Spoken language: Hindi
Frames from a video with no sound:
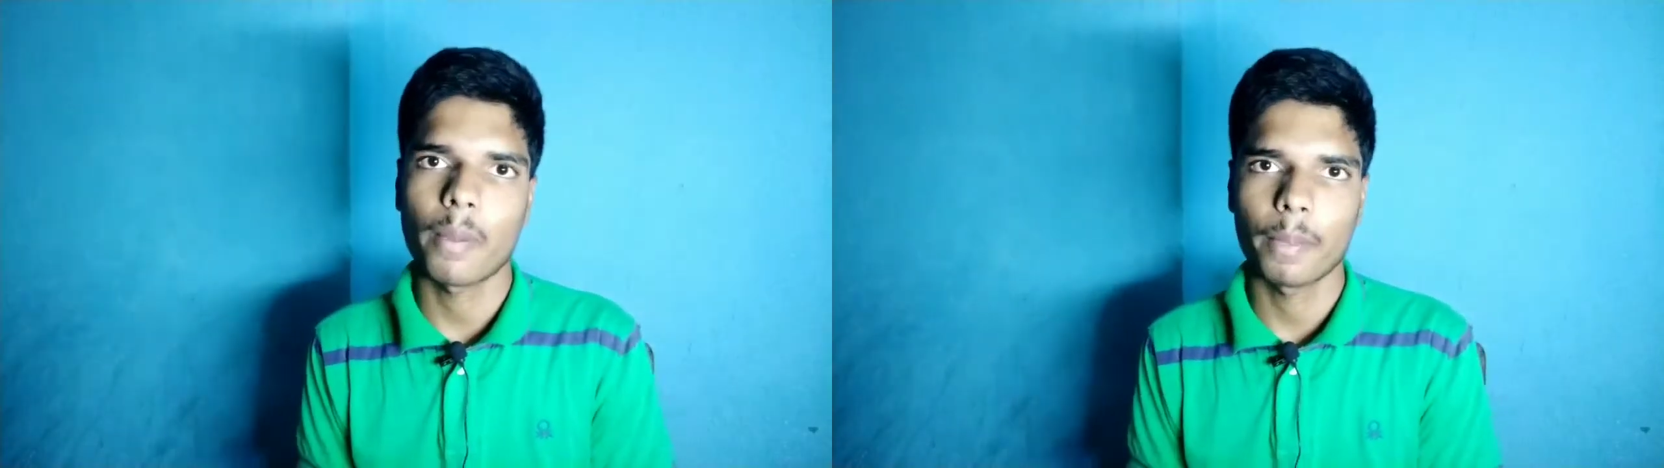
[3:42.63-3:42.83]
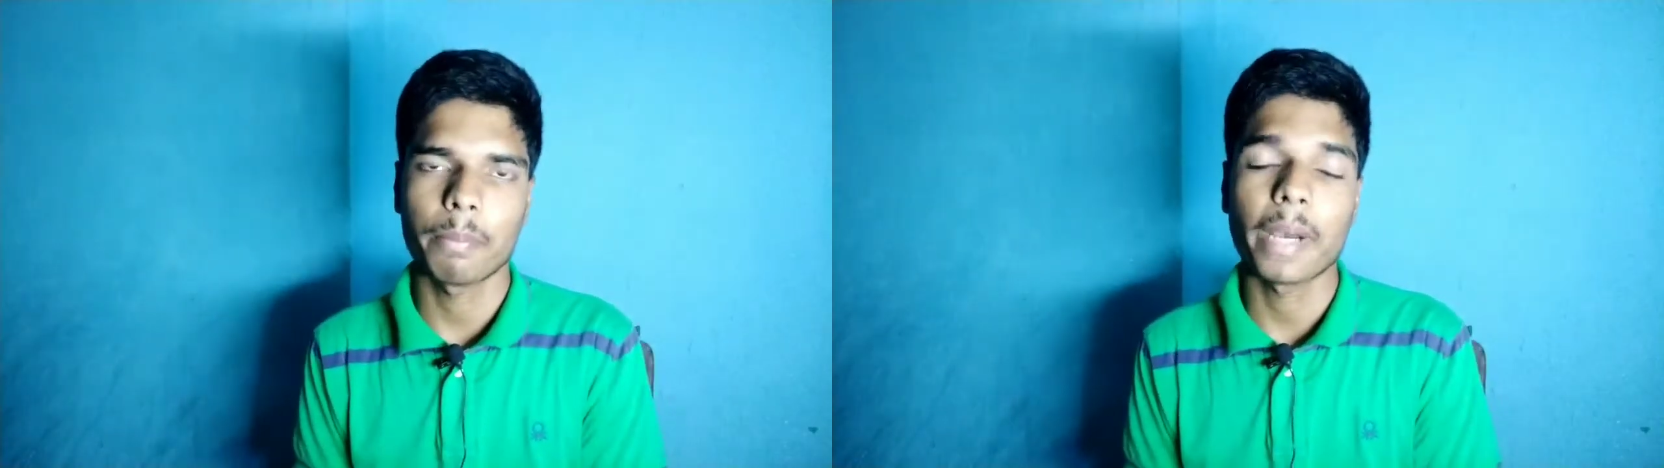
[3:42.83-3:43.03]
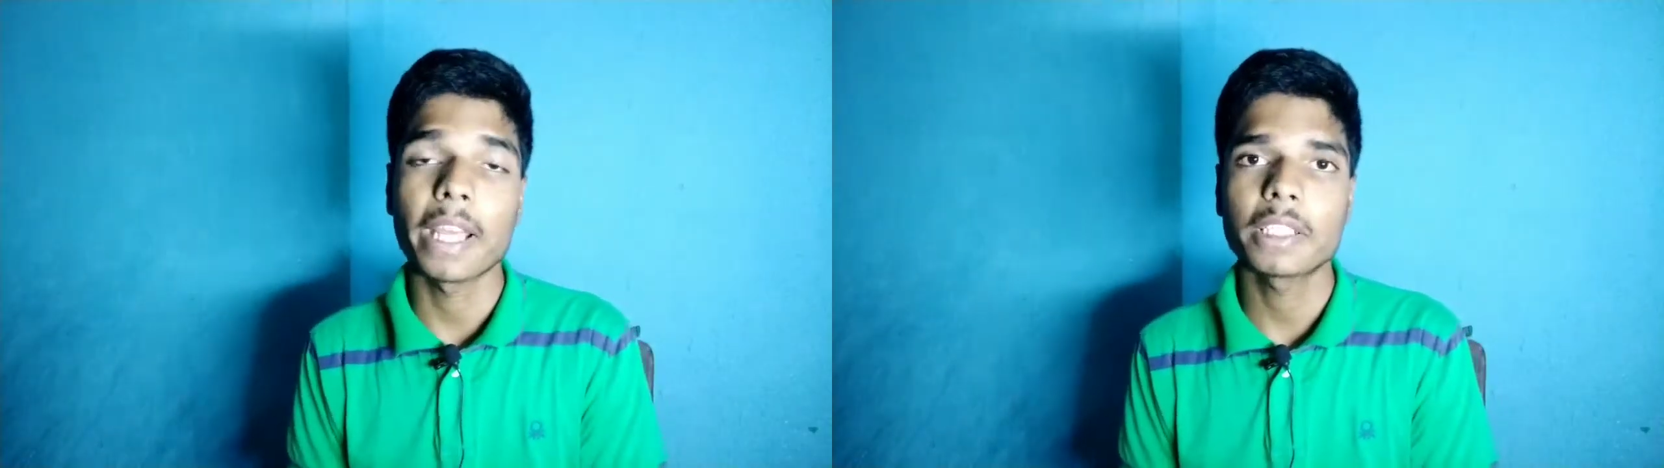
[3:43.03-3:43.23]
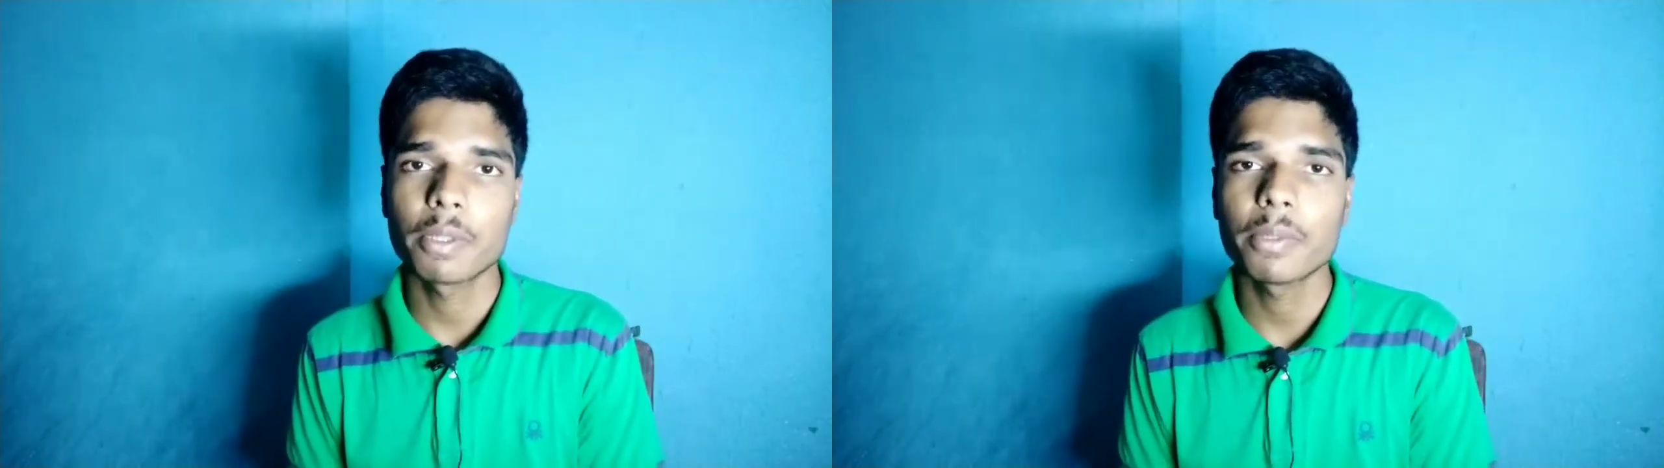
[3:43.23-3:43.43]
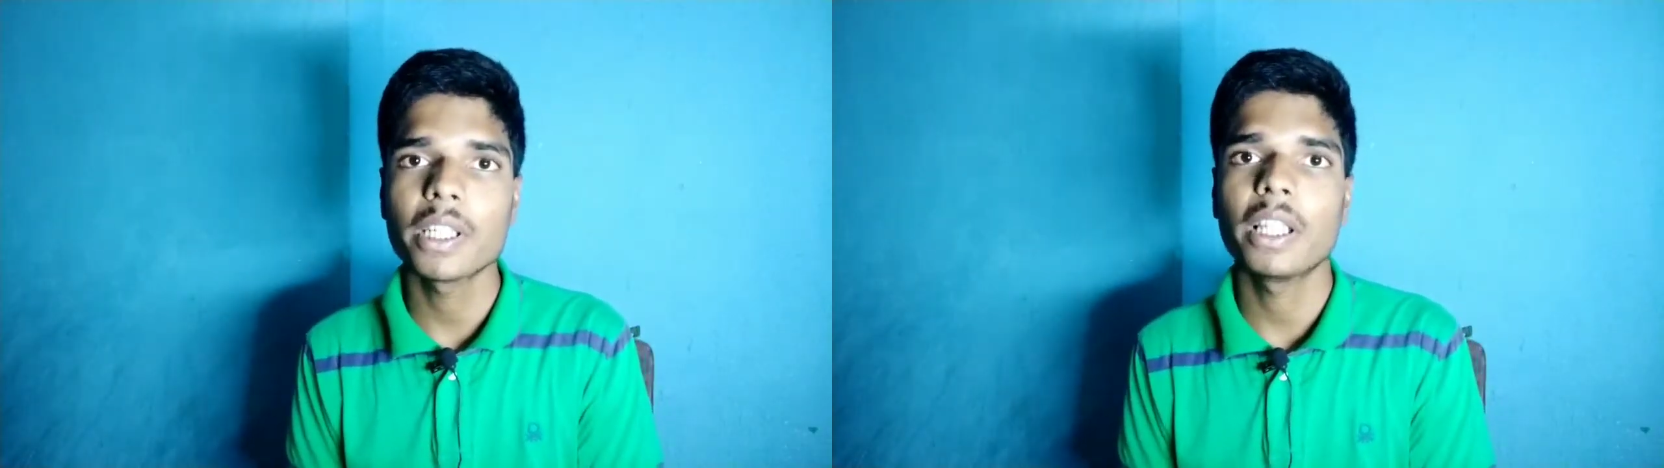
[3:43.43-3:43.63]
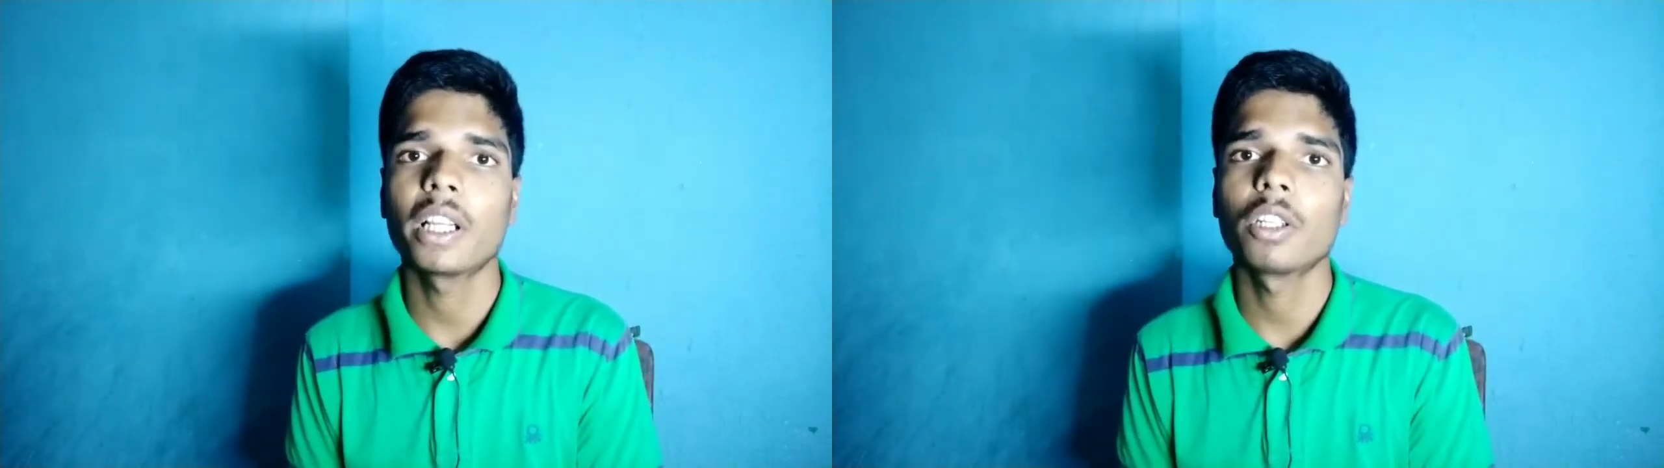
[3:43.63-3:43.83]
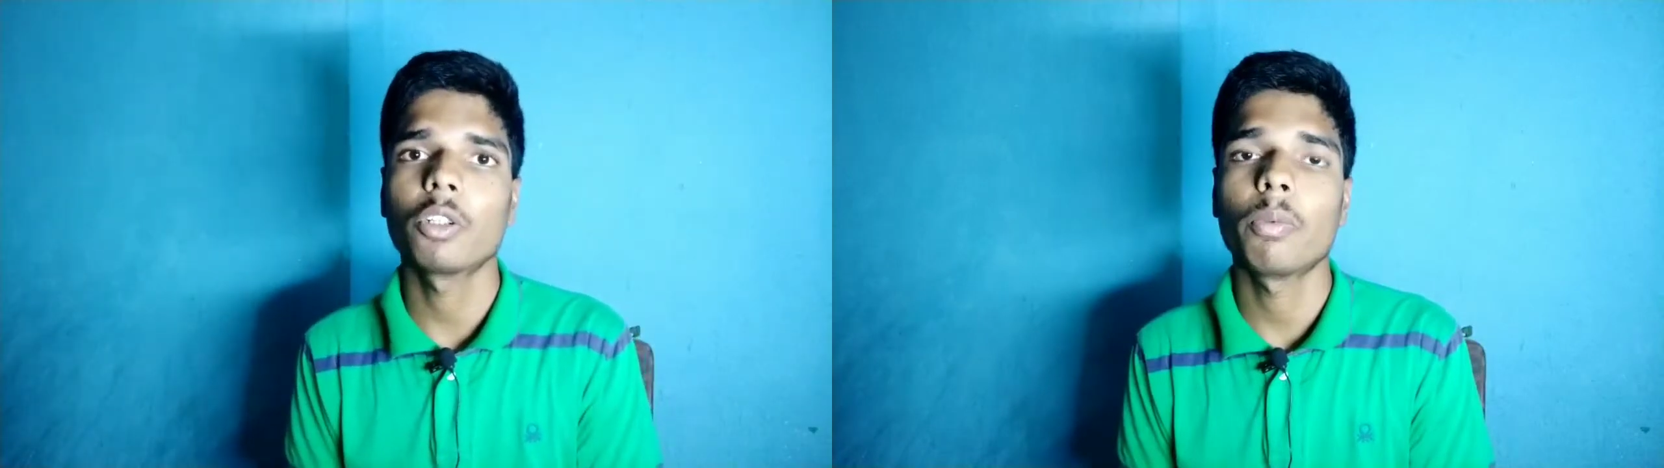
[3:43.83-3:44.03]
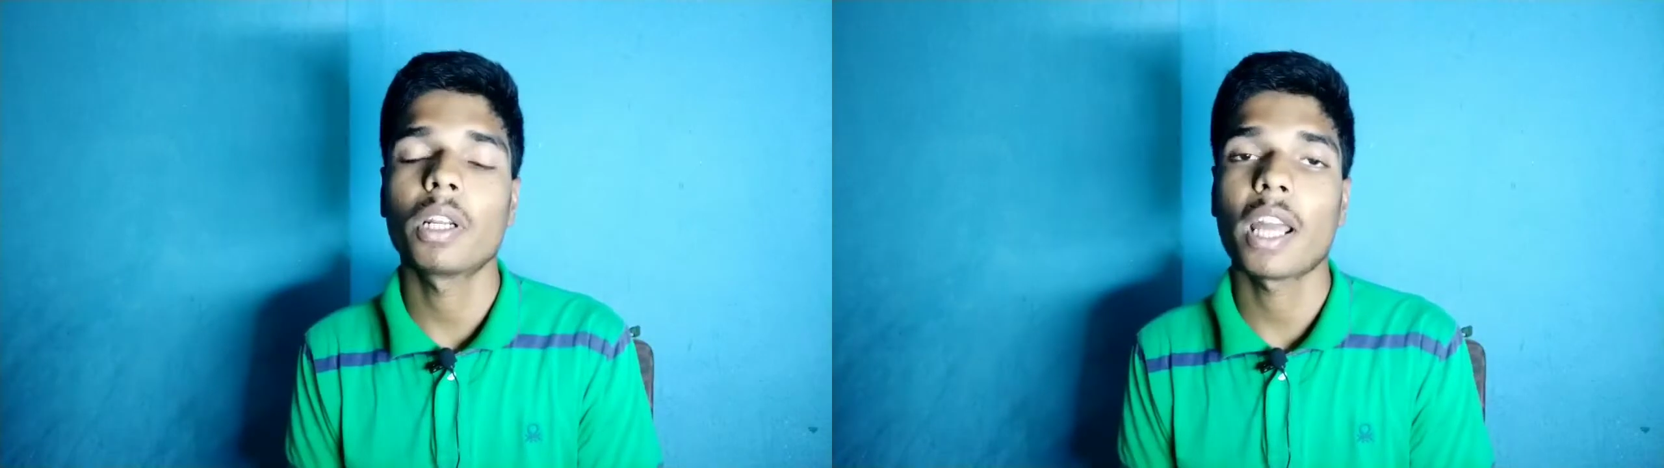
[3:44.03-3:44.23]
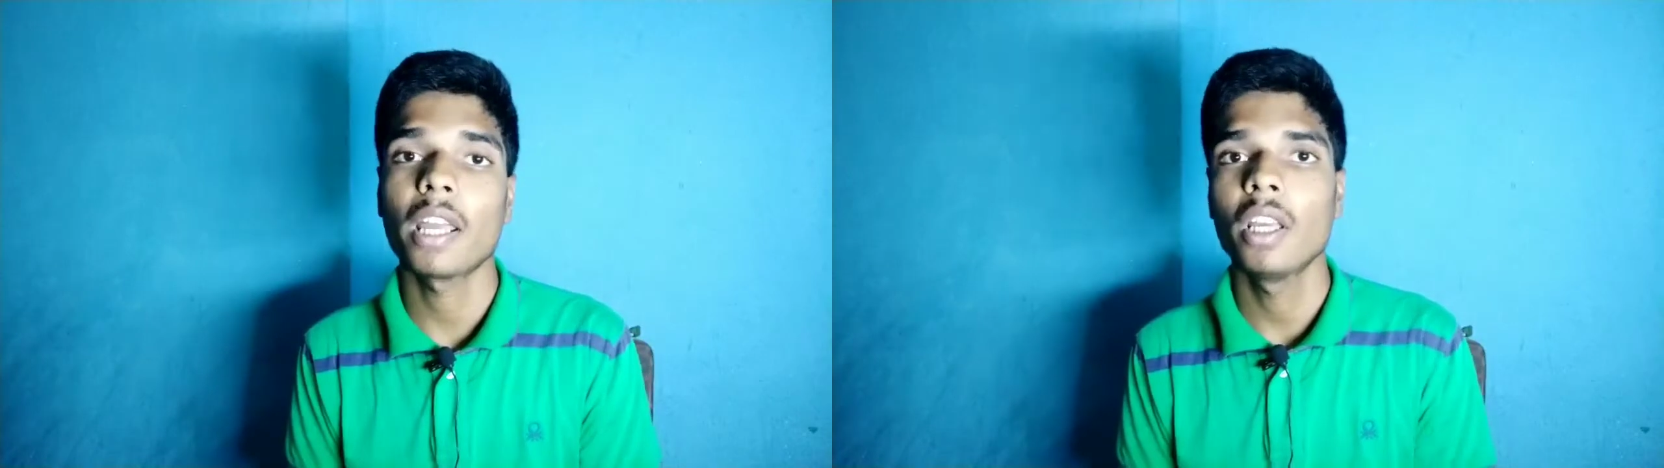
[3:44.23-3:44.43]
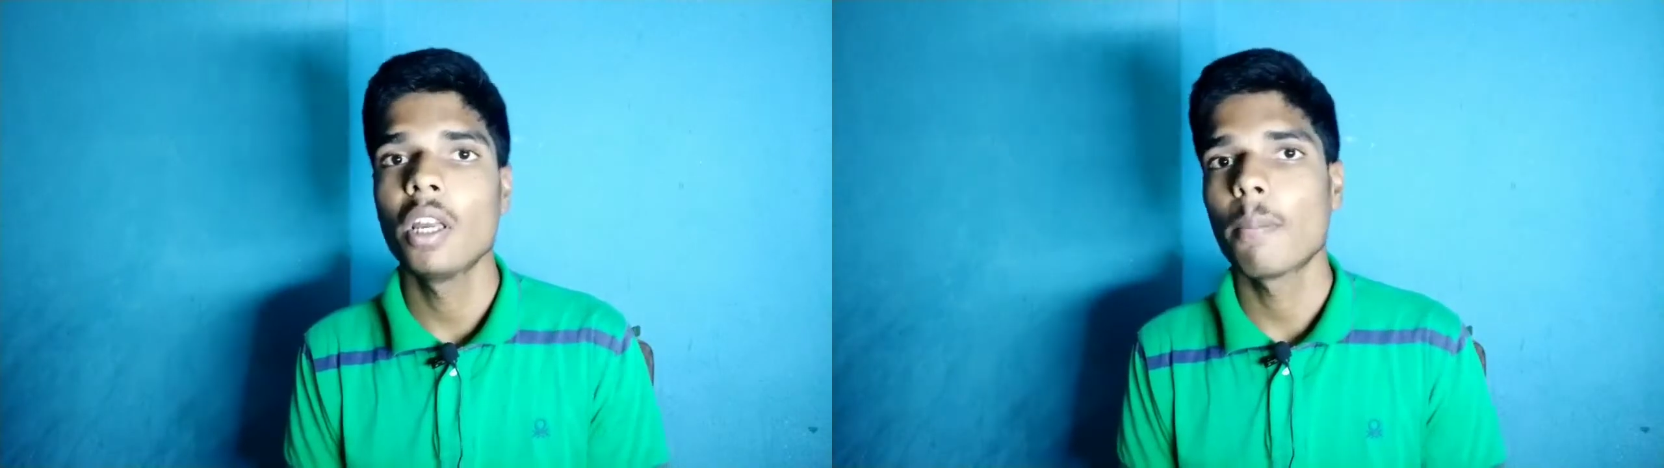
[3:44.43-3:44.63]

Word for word: हमें बाइक्स में भी ये देखने को मिल रहा है